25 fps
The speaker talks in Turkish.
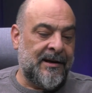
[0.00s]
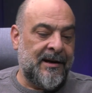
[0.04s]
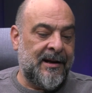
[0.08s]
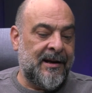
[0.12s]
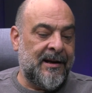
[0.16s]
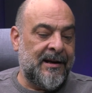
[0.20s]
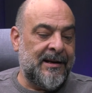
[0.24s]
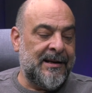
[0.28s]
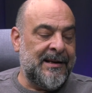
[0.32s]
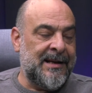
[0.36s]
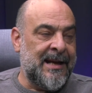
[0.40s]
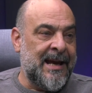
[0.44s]

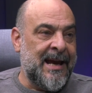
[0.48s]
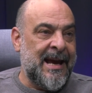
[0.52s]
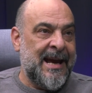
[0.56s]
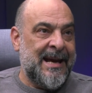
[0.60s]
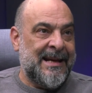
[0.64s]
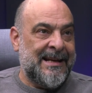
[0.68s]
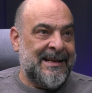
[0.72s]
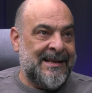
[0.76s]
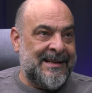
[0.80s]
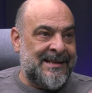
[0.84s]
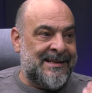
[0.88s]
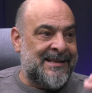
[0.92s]
E,
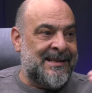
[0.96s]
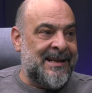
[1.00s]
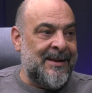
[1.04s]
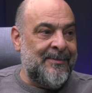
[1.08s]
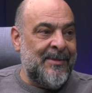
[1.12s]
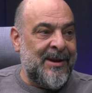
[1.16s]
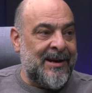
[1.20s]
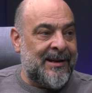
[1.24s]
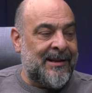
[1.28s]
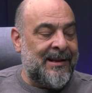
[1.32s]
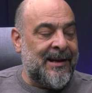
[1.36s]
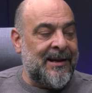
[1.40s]

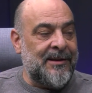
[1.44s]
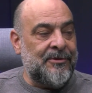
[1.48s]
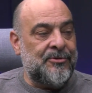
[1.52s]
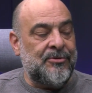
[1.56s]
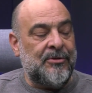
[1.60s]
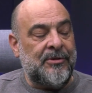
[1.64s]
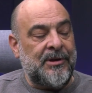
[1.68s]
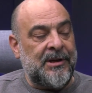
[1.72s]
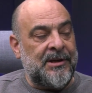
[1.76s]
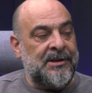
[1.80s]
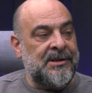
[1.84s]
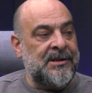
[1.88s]
izlemekten
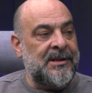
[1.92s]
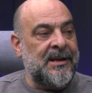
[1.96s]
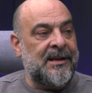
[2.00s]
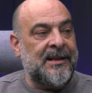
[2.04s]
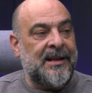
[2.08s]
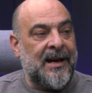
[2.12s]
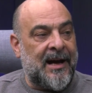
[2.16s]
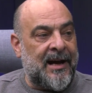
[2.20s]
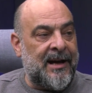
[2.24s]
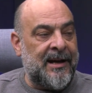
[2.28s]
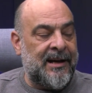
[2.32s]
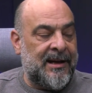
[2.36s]
çok
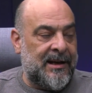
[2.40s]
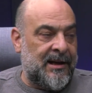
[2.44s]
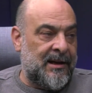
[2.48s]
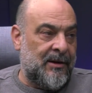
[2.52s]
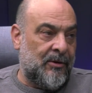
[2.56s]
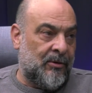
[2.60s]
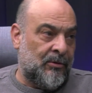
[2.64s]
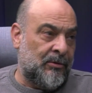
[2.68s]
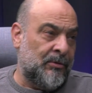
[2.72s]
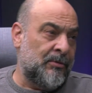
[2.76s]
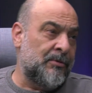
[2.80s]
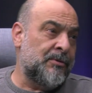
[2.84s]
içine
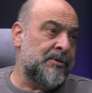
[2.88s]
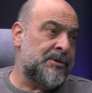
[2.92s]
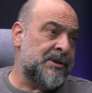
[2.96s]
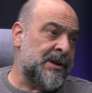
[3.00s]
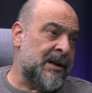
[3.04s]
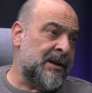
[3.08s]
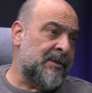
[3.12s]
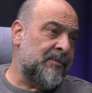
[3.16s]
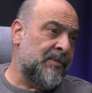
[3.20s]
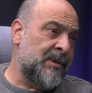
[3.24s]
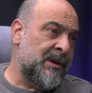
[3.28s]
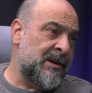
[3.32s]
dahil
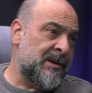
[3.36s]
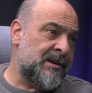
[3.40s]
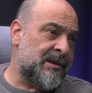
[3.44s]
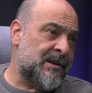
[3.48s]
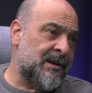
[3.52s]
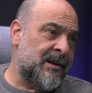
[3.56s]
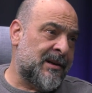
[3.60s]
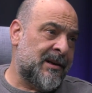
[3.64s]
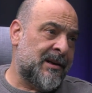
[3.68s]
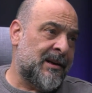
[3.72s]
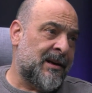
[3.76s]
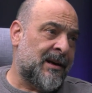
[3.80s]
olunacak
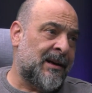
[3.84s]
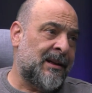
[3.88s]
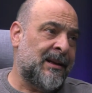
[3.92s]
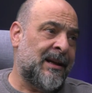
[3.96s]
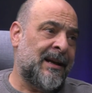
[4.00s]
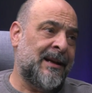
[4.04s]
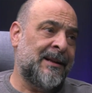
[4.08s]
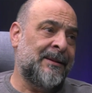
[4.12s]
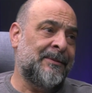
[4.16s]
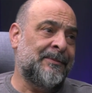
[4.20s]
bir e, alan.